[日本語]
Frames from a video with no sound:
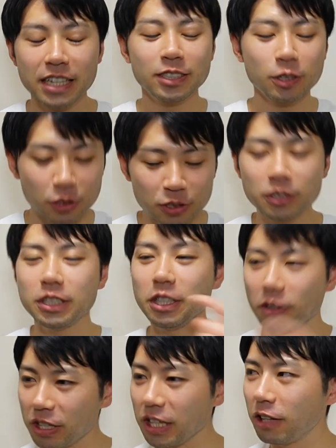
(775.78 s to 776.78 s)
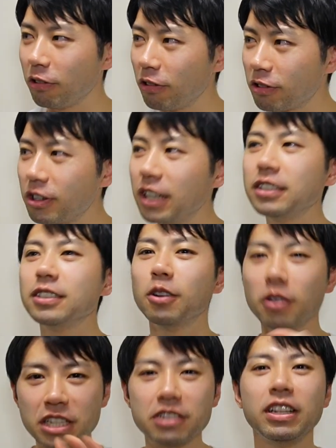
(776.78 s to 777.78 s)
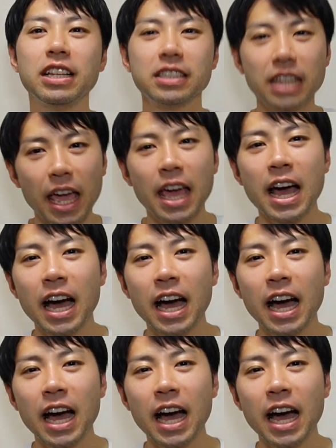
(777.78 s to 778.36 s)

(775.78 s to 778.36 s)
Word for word: その次の日の6月5日はですね、